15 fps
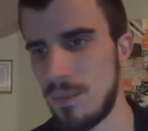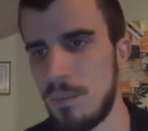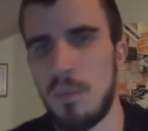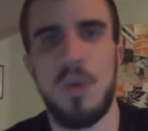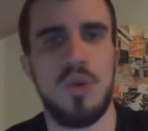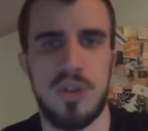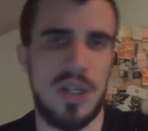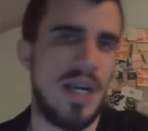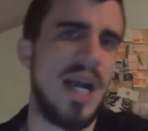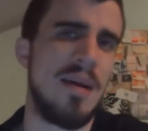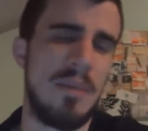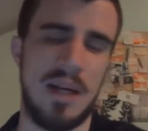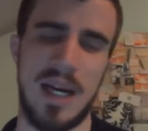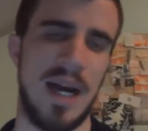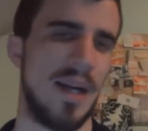Lo sarà
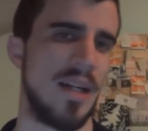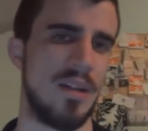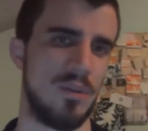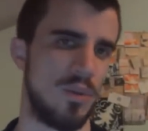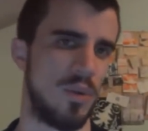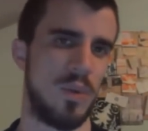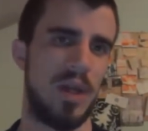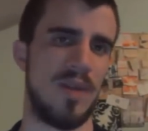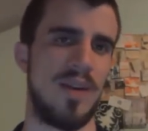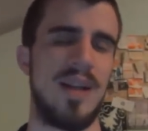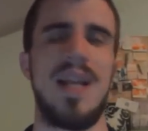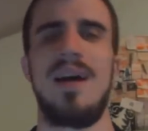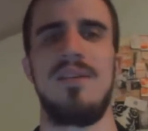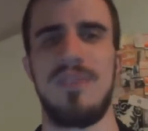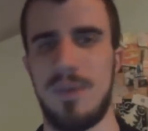magari, eh, quelli livelli
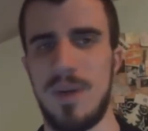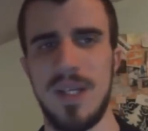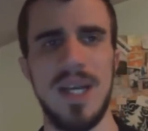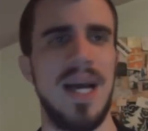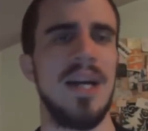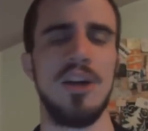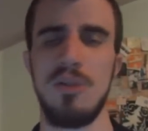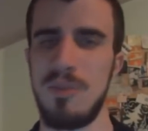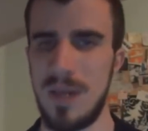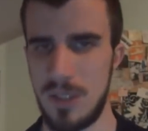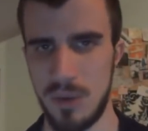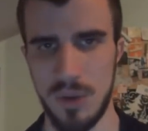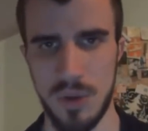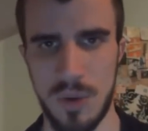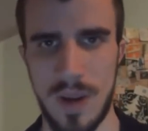là, fra qualche anno, ma
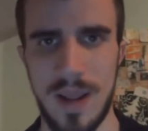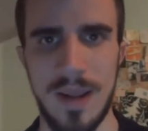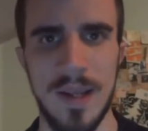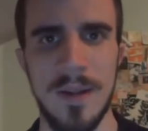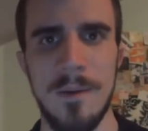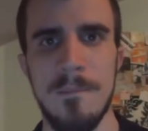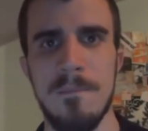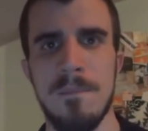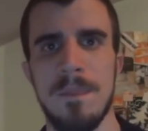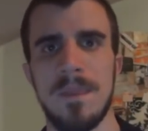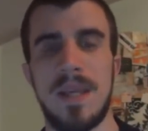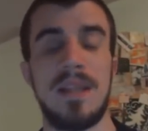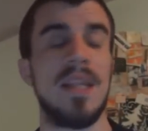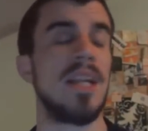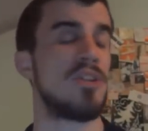non lo è
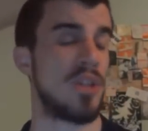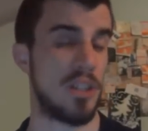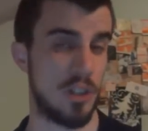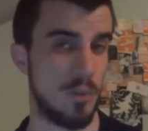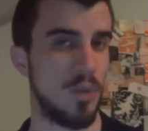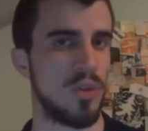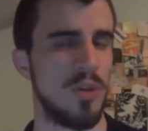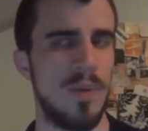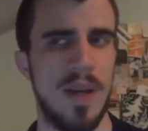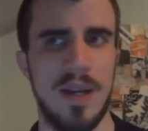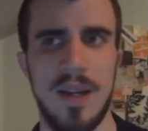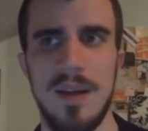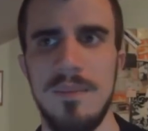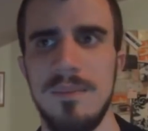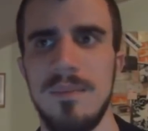che Dile ha giocato molto
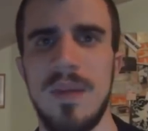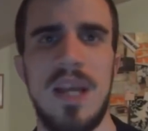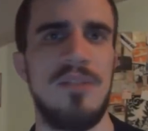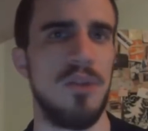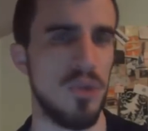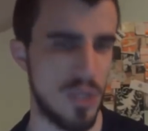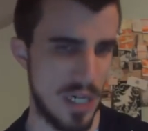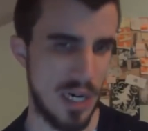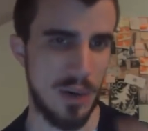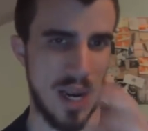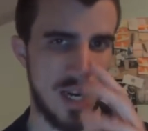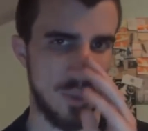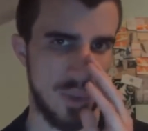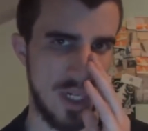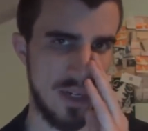bene e forse
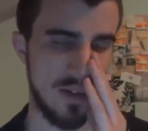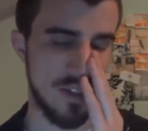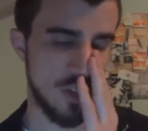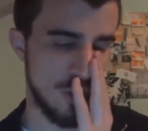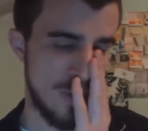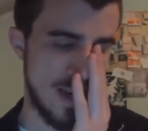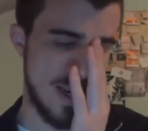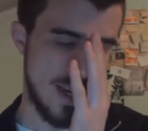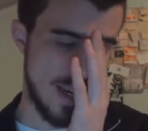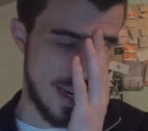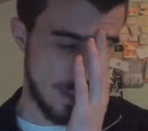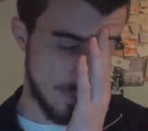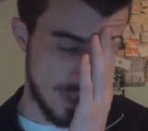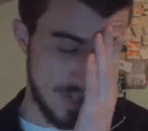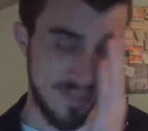a quelli, secondo me
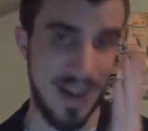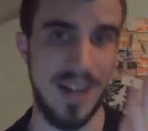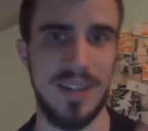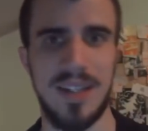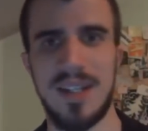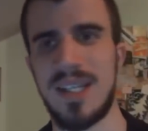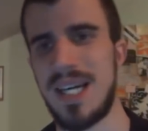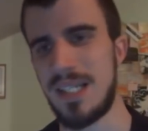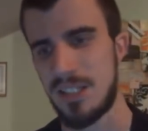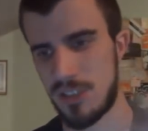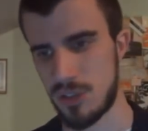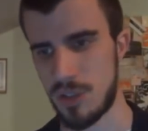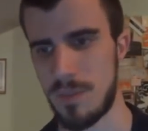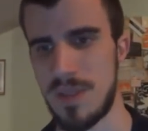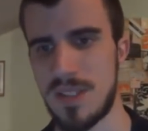a quei livelli dei grandi ci
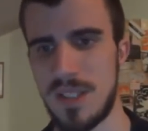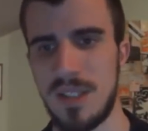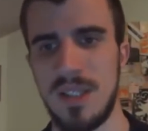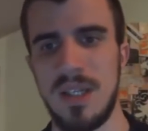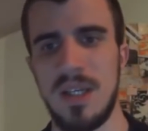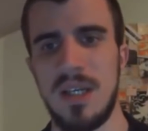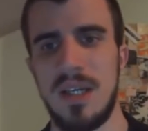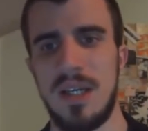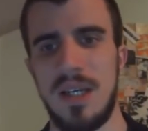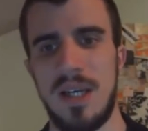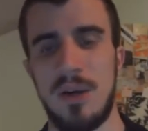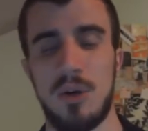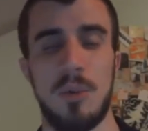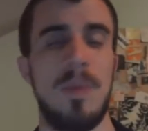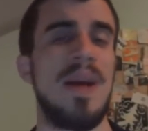centrocampisti eh,
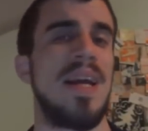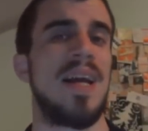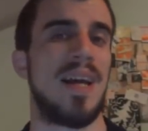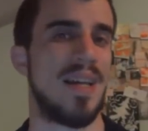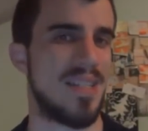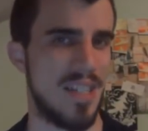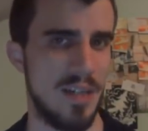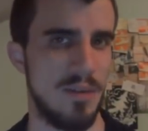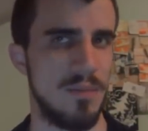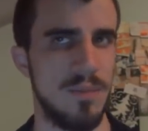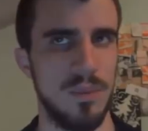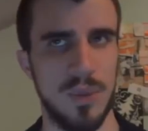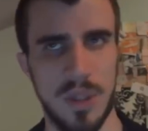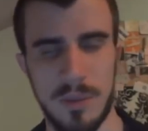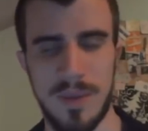europei, anche se
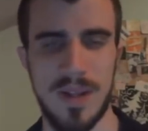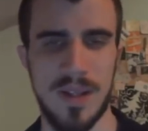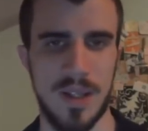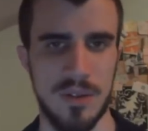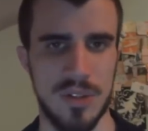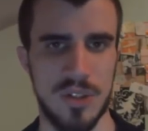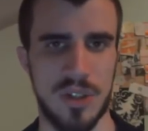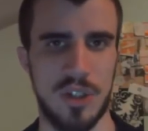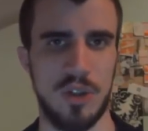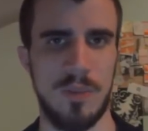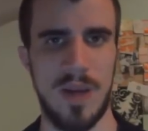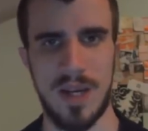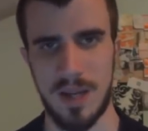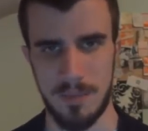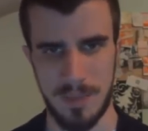ultimamente non sta giocando
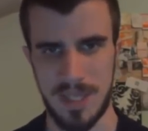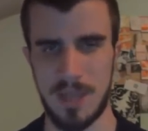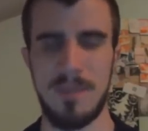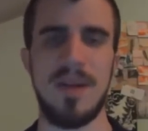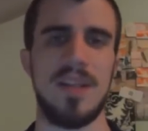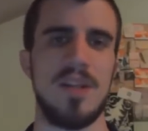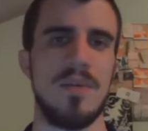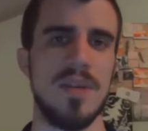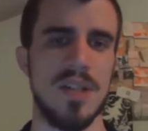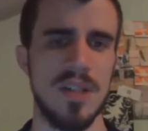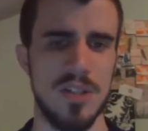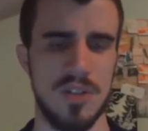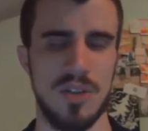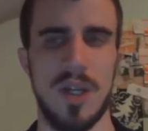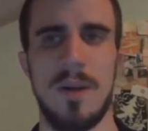bene mediamente in questa
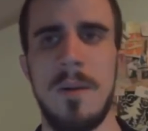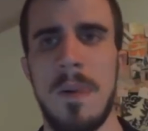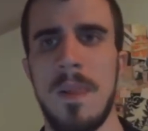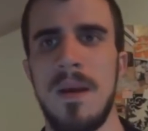stagione,